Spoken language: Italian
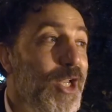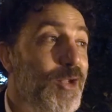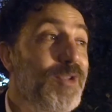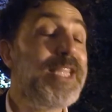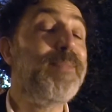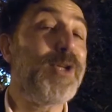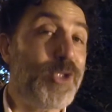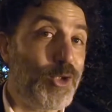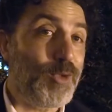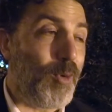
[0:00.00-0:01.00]
non ti
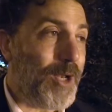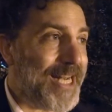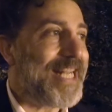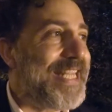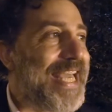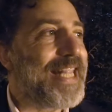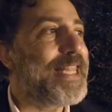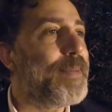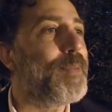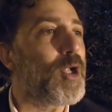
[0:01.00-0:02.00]
posso spoilerare
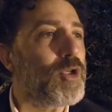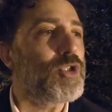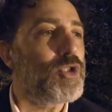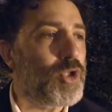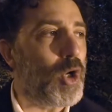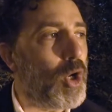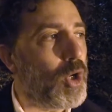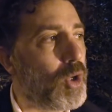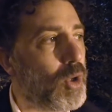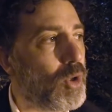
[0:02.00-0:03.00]
niente, però sto,
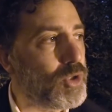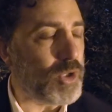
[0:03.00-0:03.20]
oh, sto,